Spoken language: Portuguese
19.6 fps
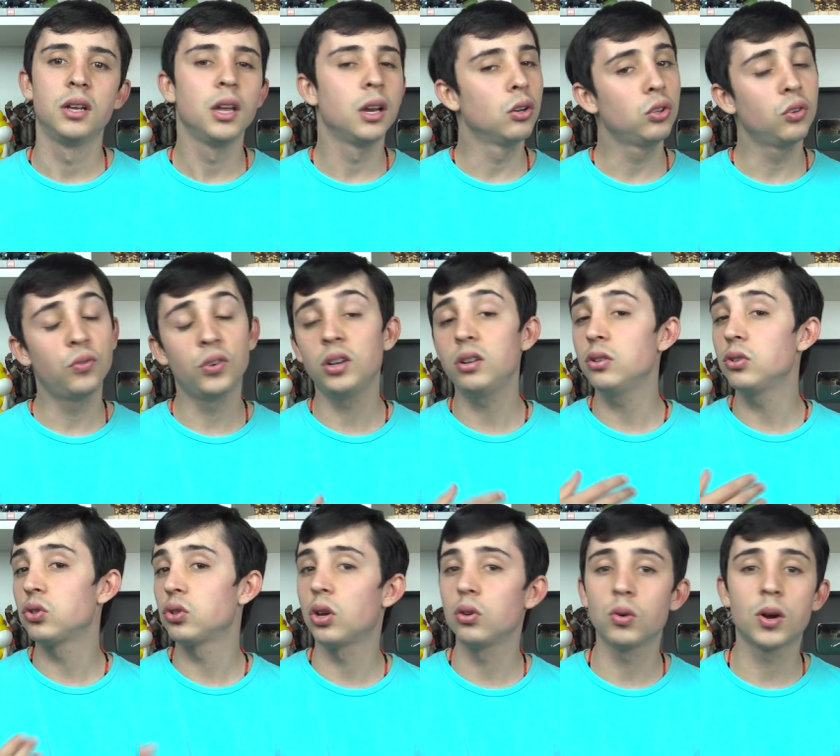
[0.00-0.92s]
E não estou falando
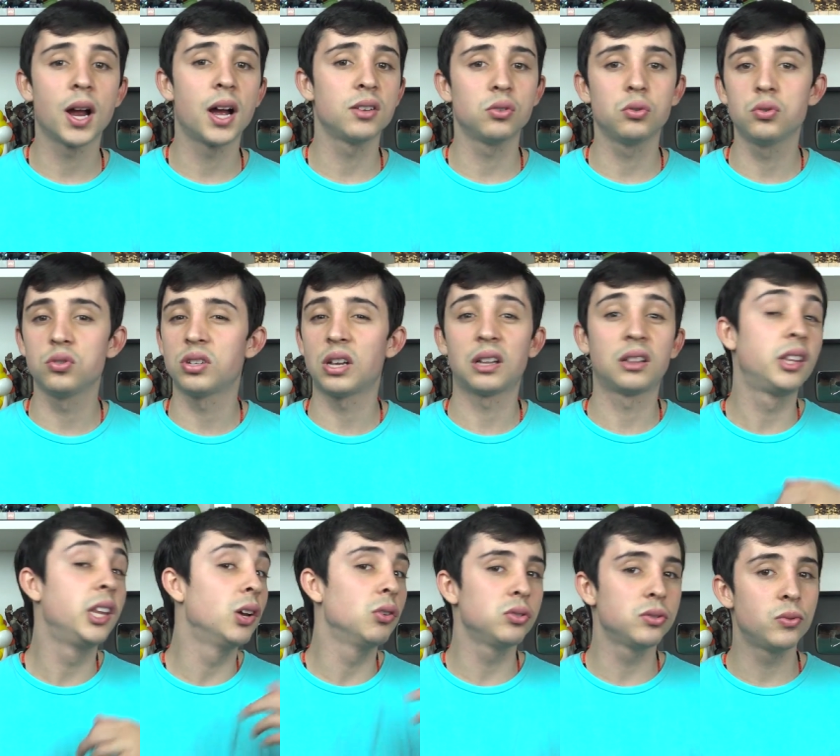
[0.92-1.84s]
só no caso dos
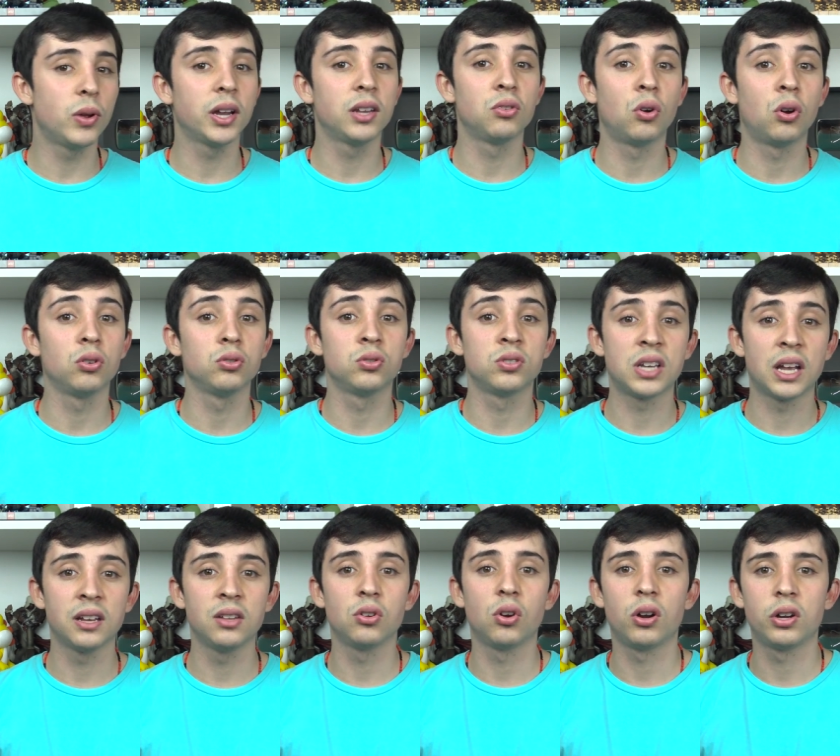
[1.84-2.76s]
ateus e dos
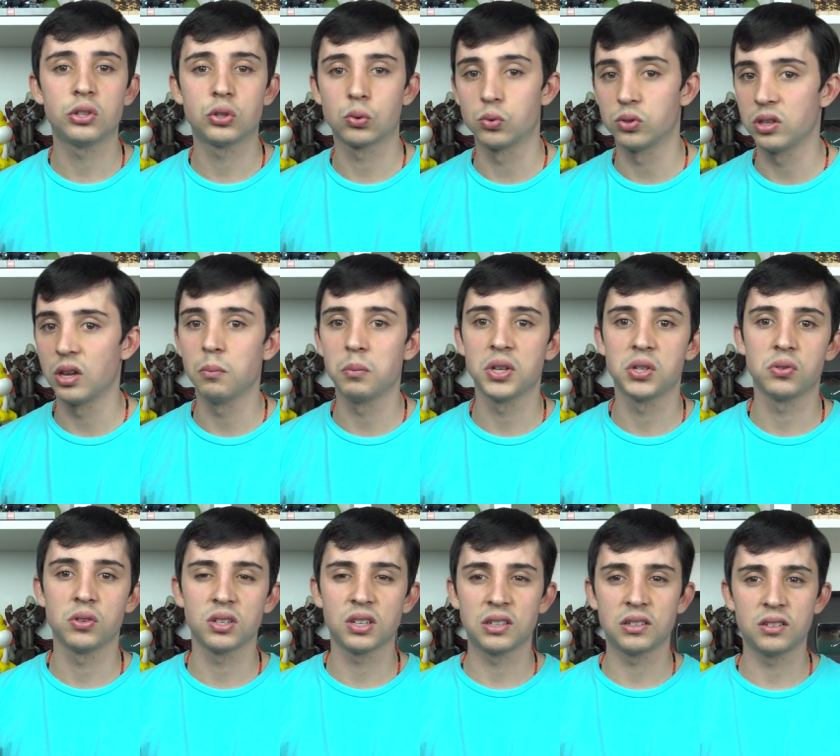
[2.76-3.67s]
agnósticos. Tem
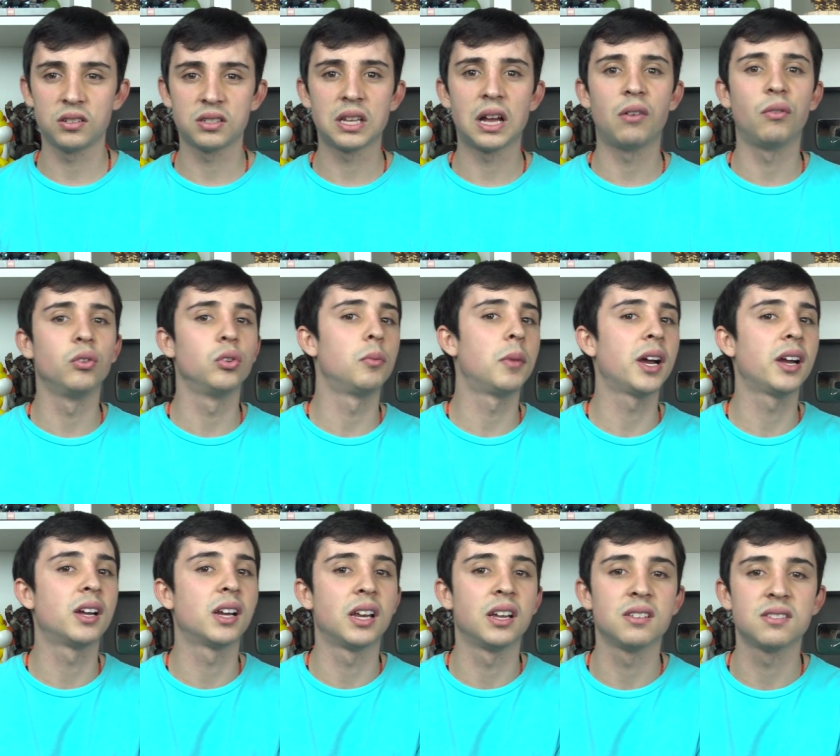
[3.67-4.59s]
pessoas que às vezes estavam numa
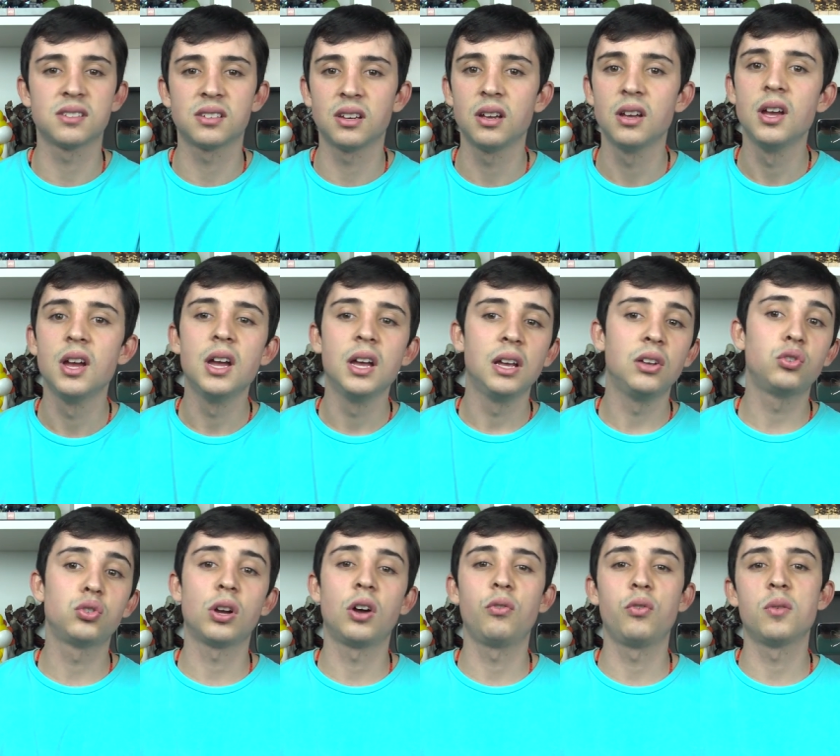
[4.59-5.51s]
crença e
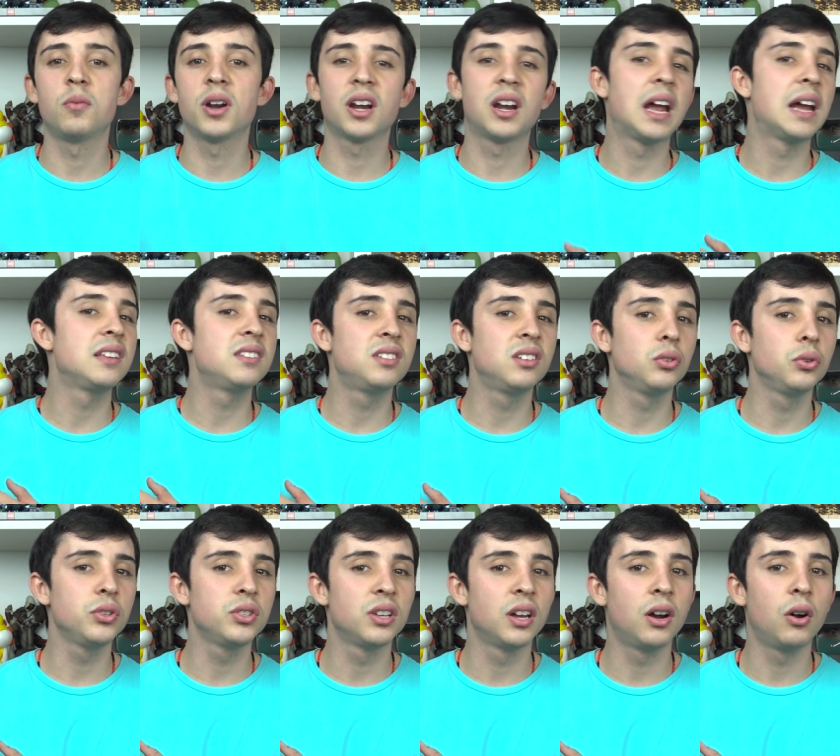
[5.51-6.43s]
sofrem uma grande
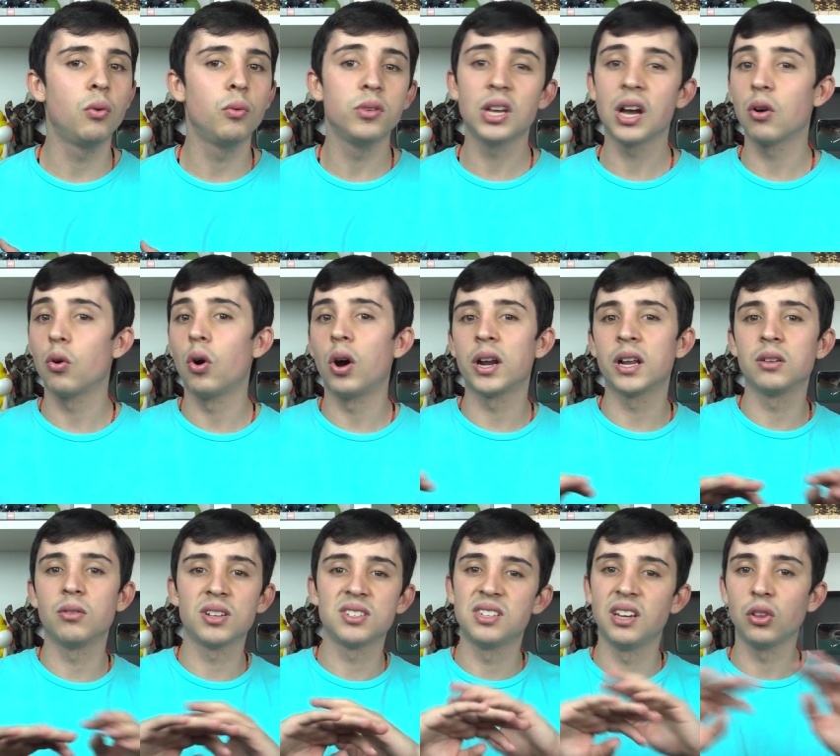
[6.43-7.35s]
desilusão e agora
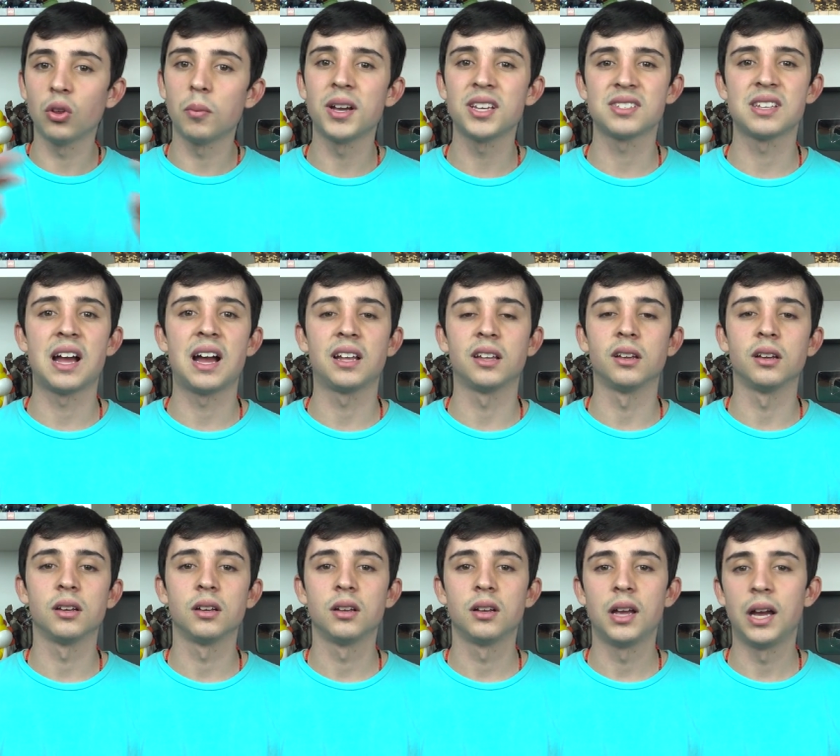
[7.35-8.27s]
não aceitam mais nada.
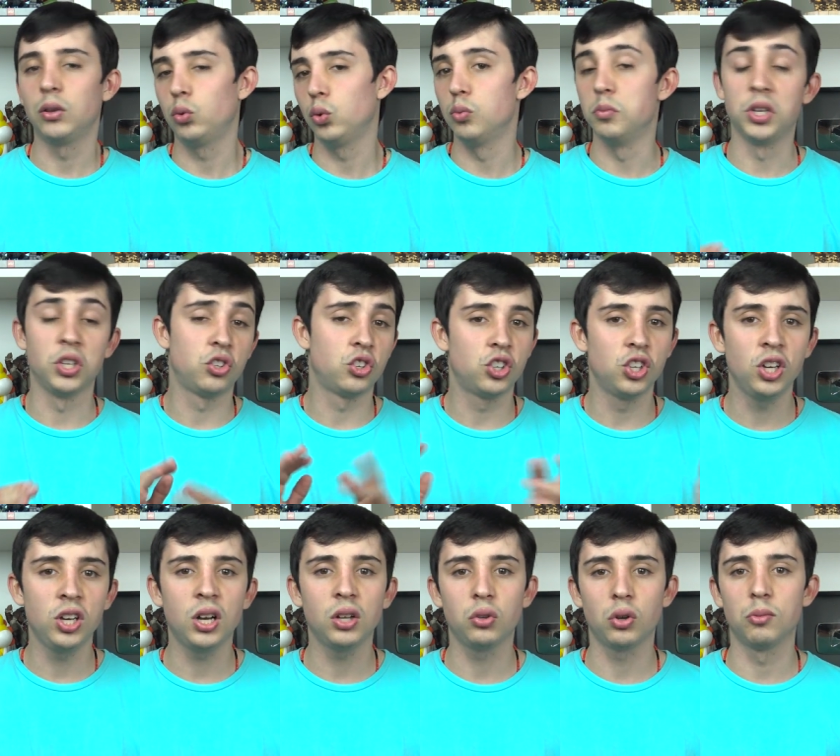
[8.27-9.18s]
É tudo
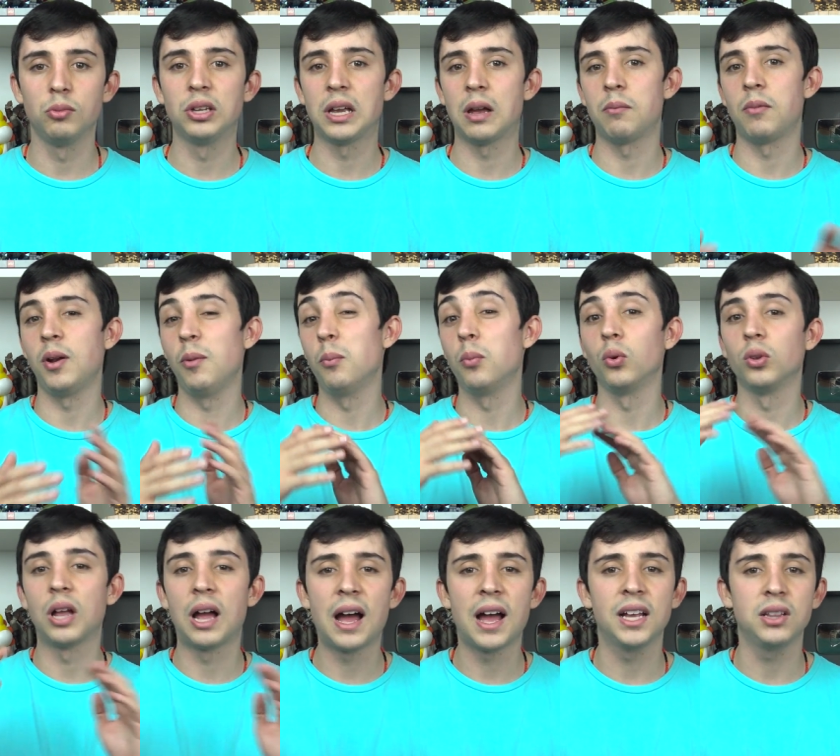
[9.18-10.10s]
mentira, todo mundo quer
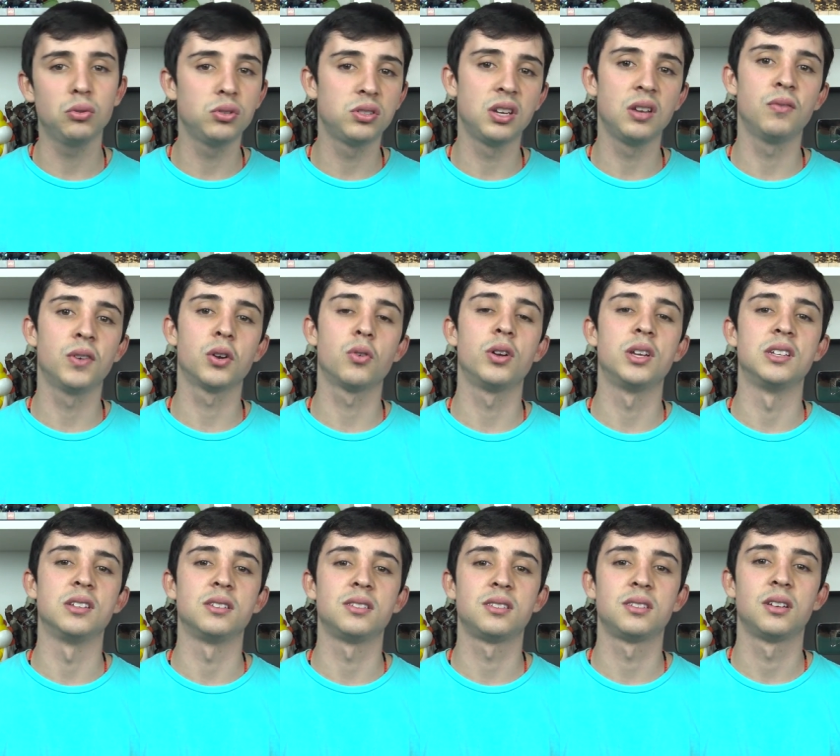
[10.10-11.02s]
manipular e tudo sem
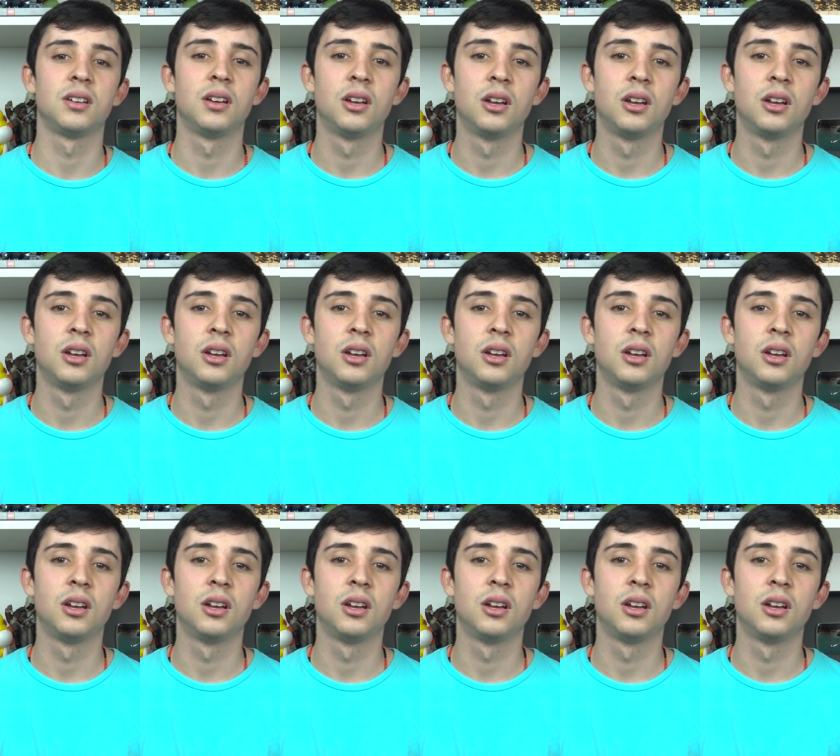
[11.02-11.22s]
vergonhice.